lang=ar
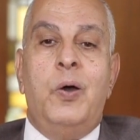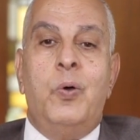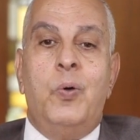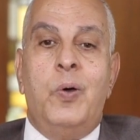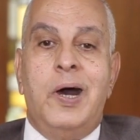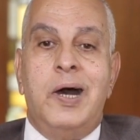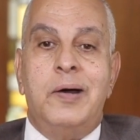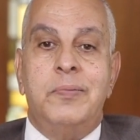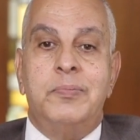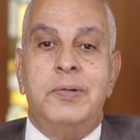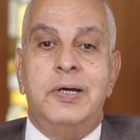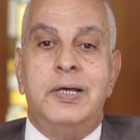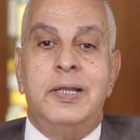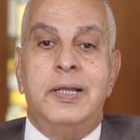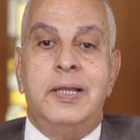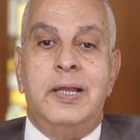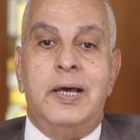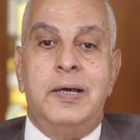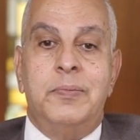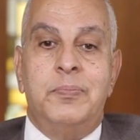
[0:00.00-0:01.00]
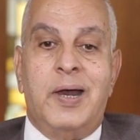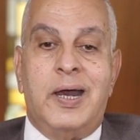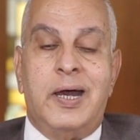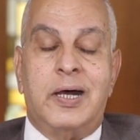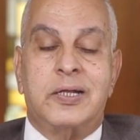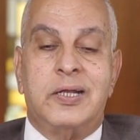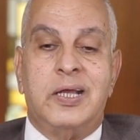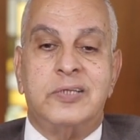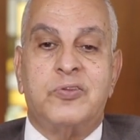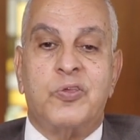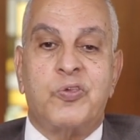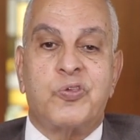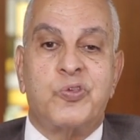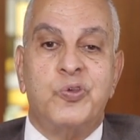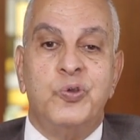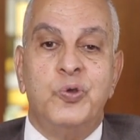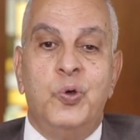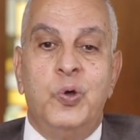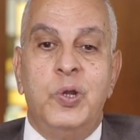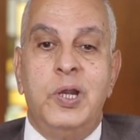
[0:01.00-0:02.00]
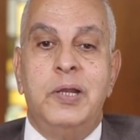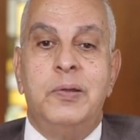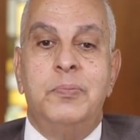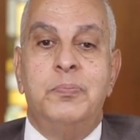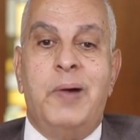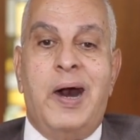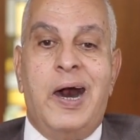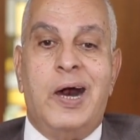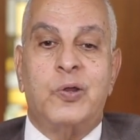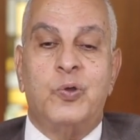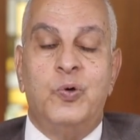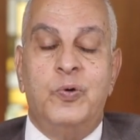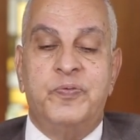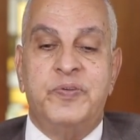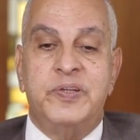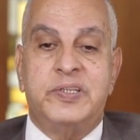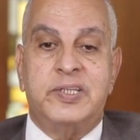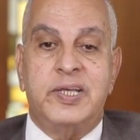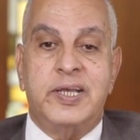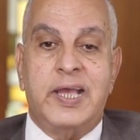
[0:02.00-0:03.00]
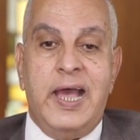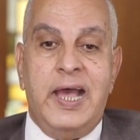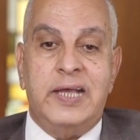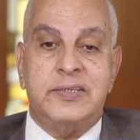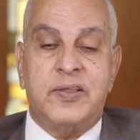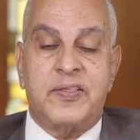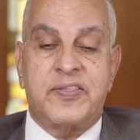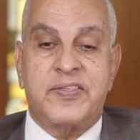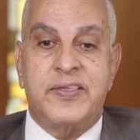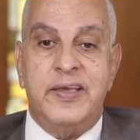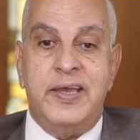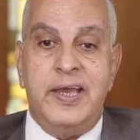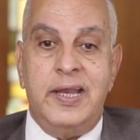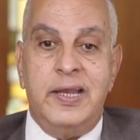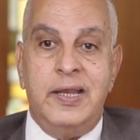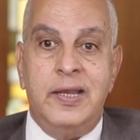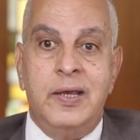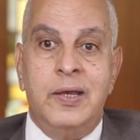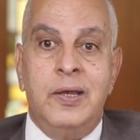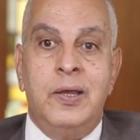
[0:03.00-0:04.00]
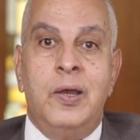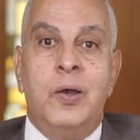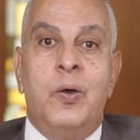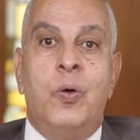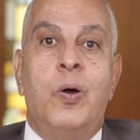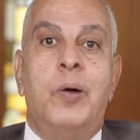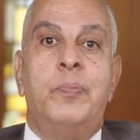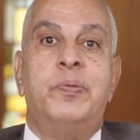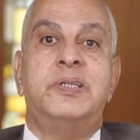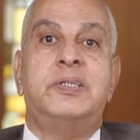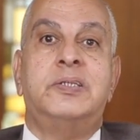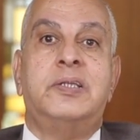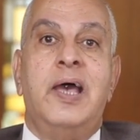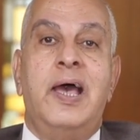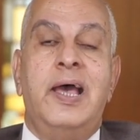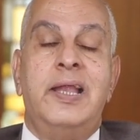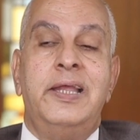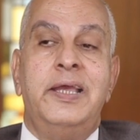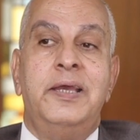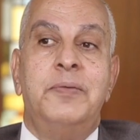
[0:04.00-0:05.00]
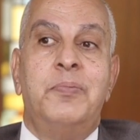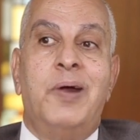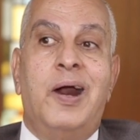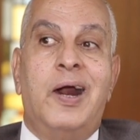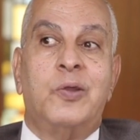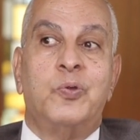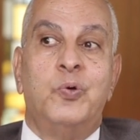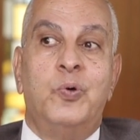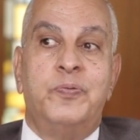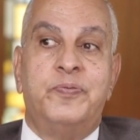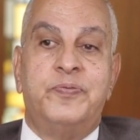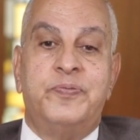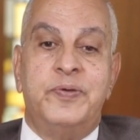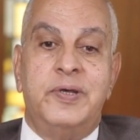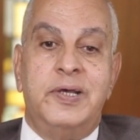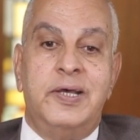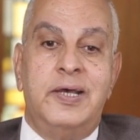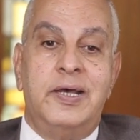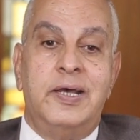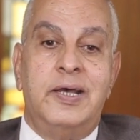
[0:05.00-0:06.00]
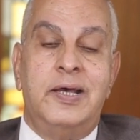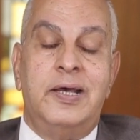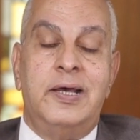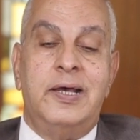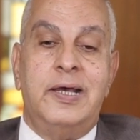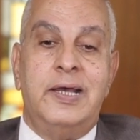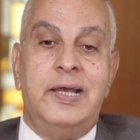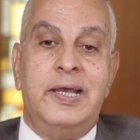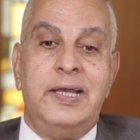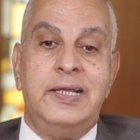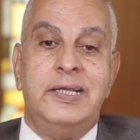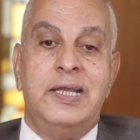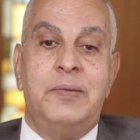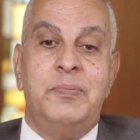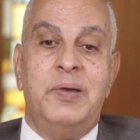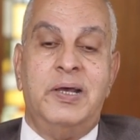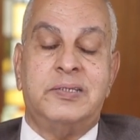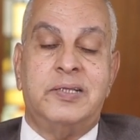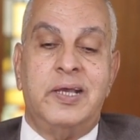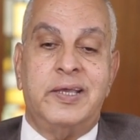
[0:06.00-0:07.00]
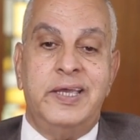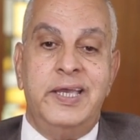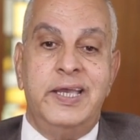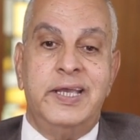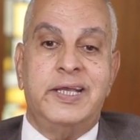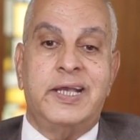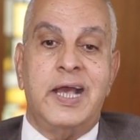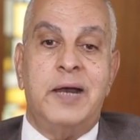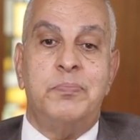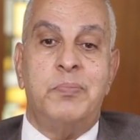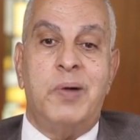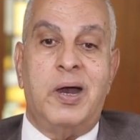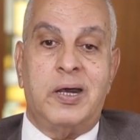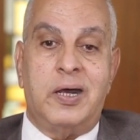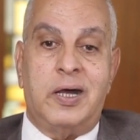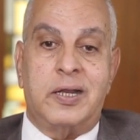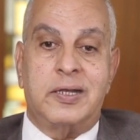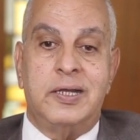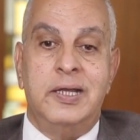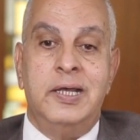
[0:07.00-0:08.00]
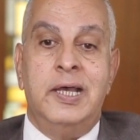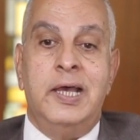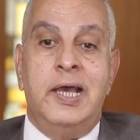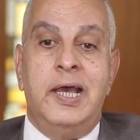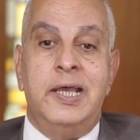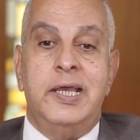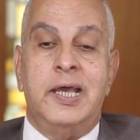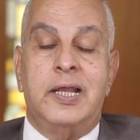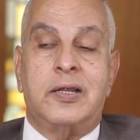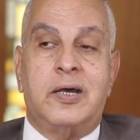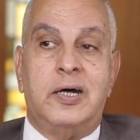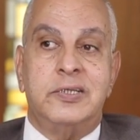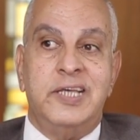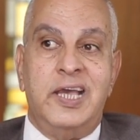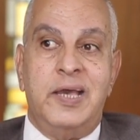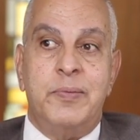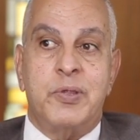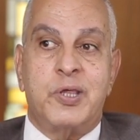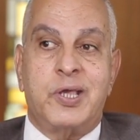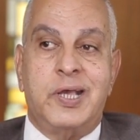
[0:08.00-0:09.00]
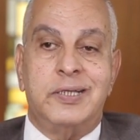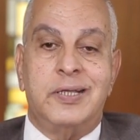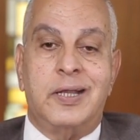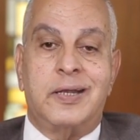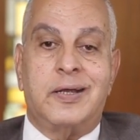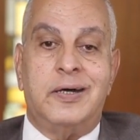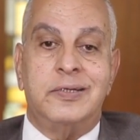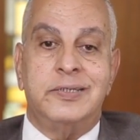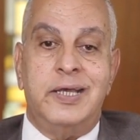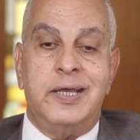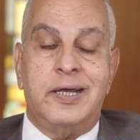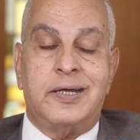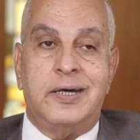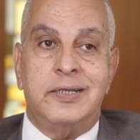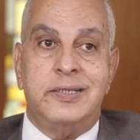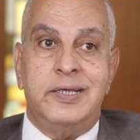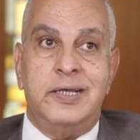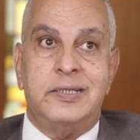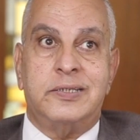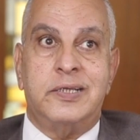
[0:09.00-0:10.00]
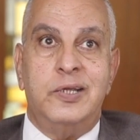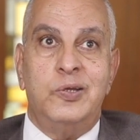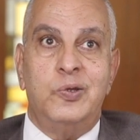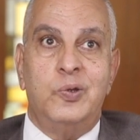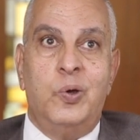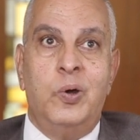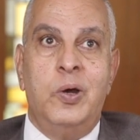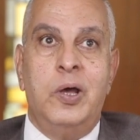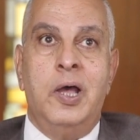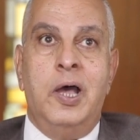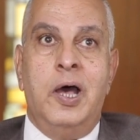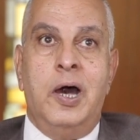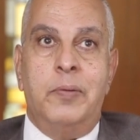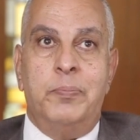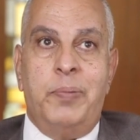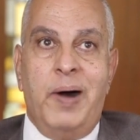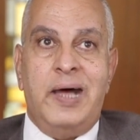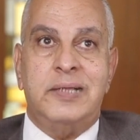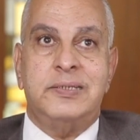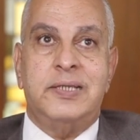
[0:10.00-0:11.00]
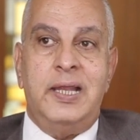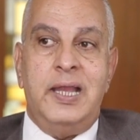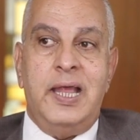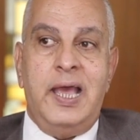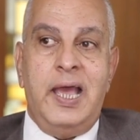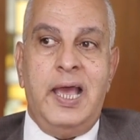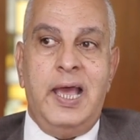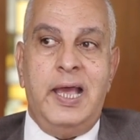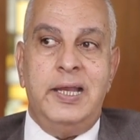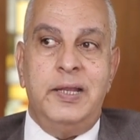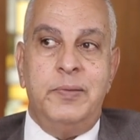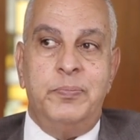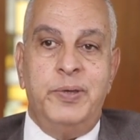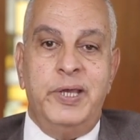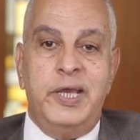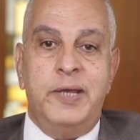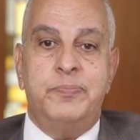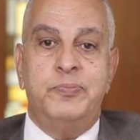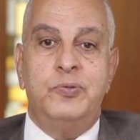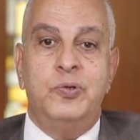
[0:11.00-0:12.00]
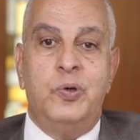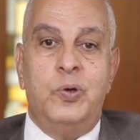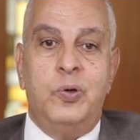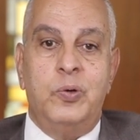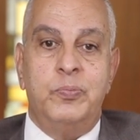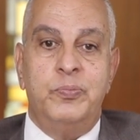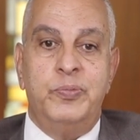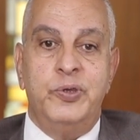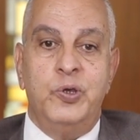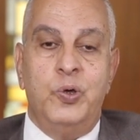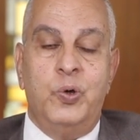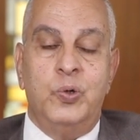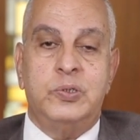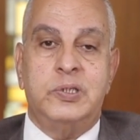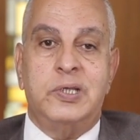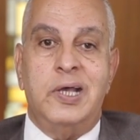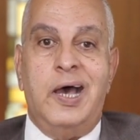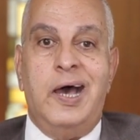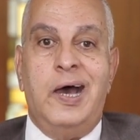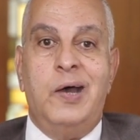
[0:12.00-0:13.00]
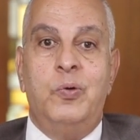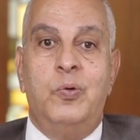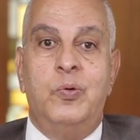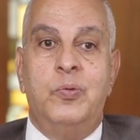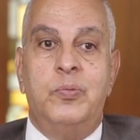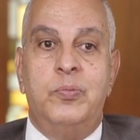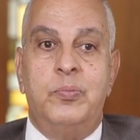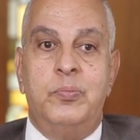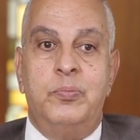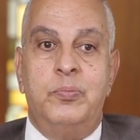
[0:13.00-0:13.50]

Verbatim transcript: هو مخرات السيول معروف اتجاهات السيل وبالتالي معروف آه، احنا محتاجين كم مخر هي القضيه مش كده القضيه قضيه انه بعض الاهالي بيبنوا بيوت او